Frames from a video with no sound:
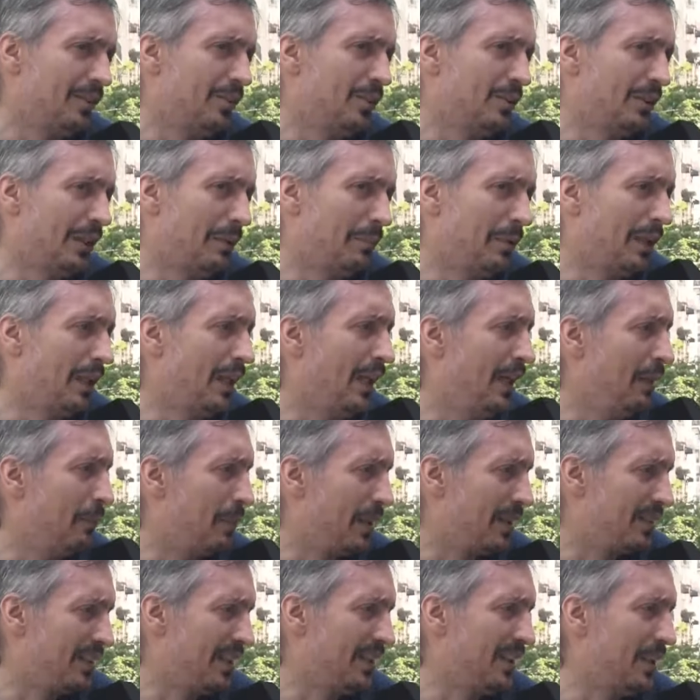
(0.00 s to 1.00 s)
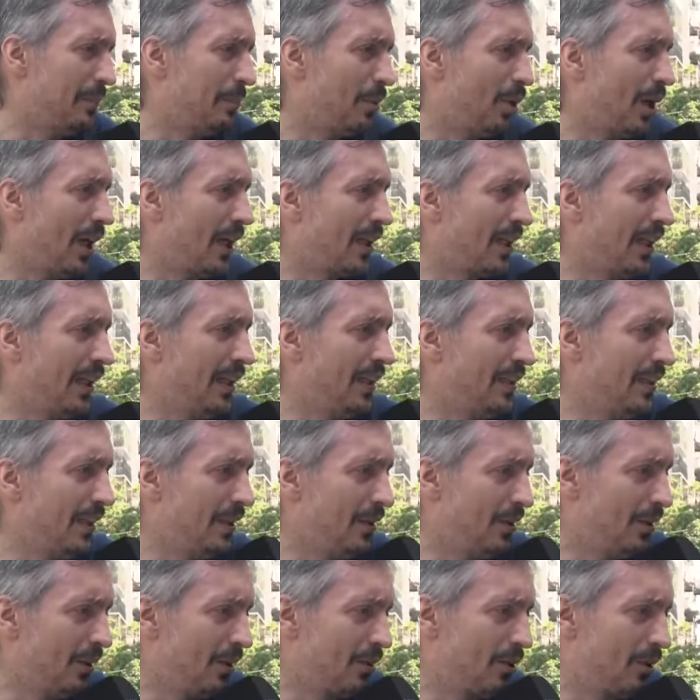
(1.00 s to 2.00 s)
también en el presente por la gente,
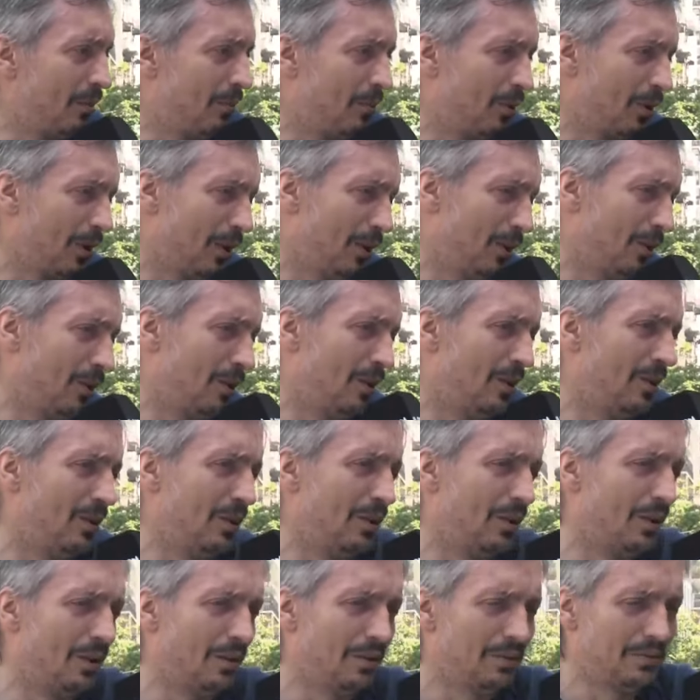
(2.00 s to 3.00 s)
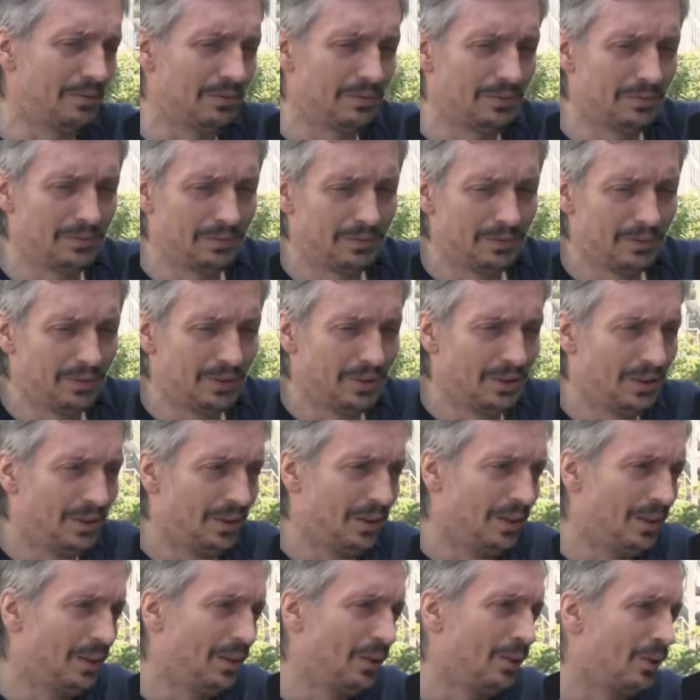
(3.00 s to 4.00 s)
¿no? Es como que no,
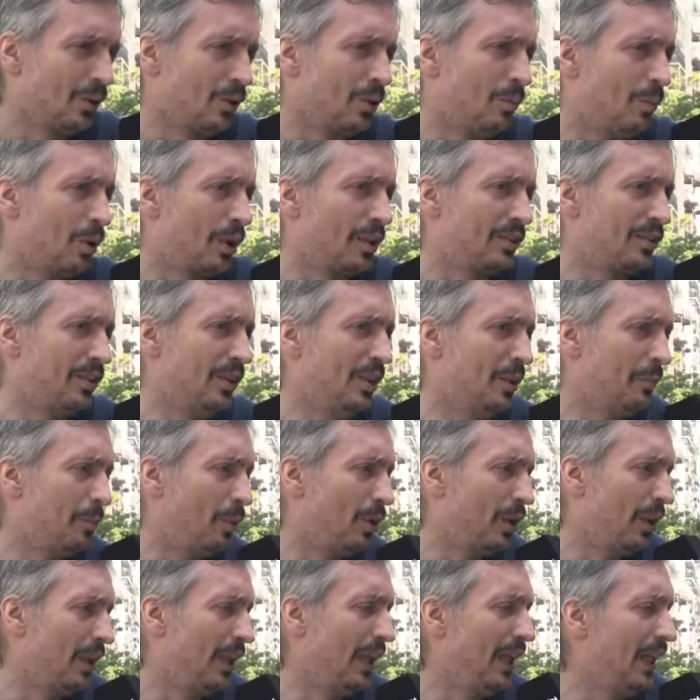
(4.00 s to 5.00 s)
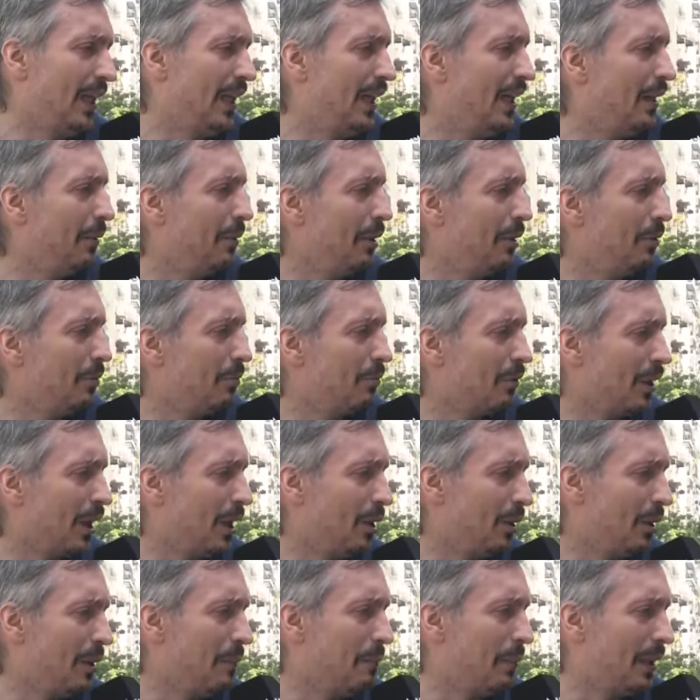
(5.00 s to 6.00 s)
como que si no pudiera haber un
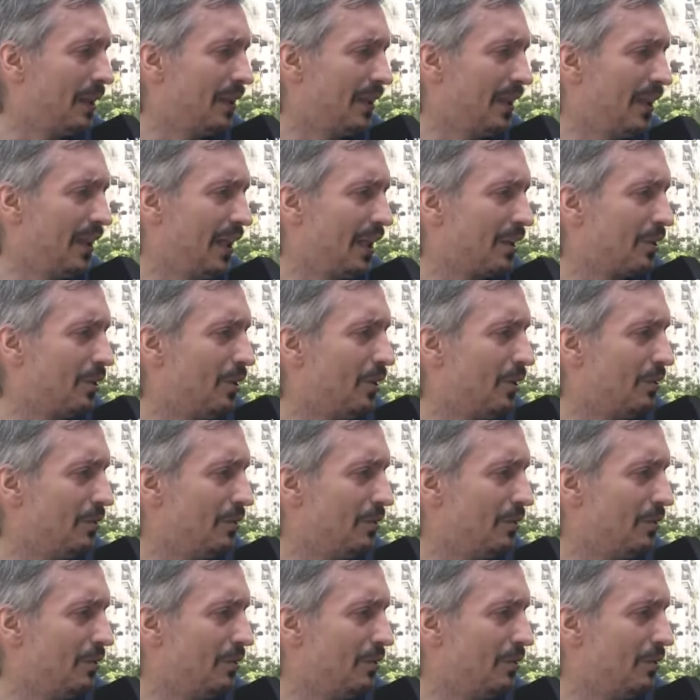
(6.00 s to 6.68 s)
grado de empatía con,